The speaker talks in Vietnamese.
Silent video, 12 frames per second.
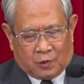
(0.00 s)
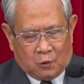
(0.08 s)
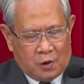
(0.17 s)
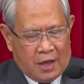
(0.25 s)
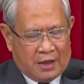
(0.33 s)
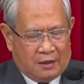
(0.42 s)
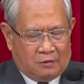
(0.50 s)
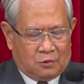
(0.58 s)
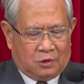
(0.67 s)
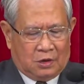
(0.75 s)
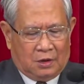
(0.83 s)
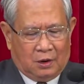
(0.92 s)
Chủ đề
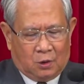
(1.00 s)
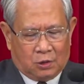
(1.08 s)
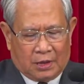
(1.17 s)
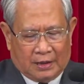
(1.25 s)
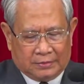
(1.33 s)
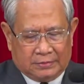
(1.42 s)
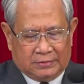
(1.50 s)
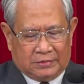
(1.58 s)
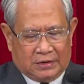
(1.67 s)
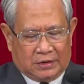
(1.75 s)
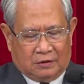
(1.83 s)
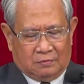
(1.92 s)
của Hội Thánh
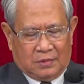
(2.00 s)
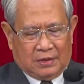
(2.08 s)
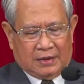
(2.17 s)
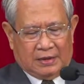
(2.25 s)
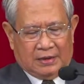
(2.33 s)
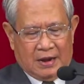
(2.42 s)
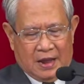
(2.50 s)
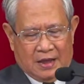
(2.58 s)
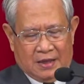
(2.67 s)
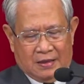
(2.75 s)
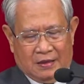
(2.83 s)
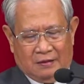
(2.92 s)
ở trong tháng
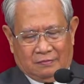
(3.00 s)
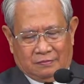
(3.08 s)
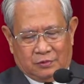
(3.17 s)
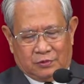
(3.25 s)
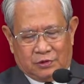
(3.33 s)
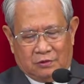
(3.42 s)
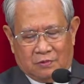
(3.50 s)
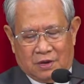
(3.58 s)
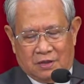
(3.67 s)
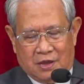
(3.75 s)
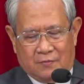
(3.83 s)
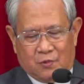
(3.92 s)
này, một sư
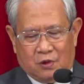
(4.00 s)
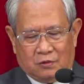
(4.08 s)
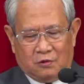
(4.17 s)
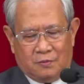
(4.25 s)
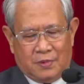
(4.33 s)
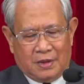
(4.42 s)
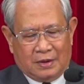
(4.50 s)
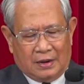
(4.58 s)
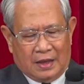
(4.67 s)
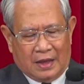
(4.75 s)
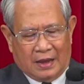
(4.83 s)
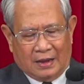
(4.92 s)
quản nhiệm cho tôi
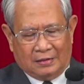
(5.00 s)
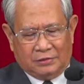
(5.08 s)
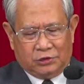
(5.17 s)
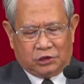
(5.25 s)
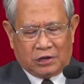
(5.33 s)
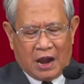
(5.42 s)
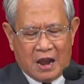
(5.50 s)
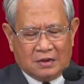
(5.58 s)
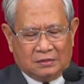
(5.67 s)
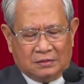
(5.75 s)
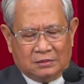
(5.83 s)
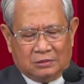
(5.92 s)
biết là ánh
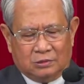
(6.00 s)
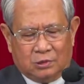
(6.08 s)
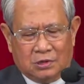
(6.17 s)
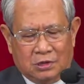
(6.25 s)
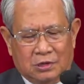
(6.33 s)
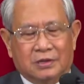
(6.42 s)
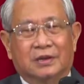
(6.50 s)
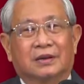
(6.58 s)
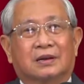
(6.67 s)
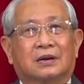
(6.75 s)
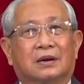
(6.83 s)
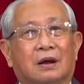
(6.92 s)
sáng của người
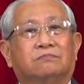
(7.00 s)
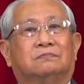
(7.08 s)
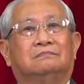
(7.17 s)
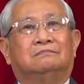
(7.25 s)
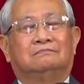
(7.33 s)
Cơ Đốc.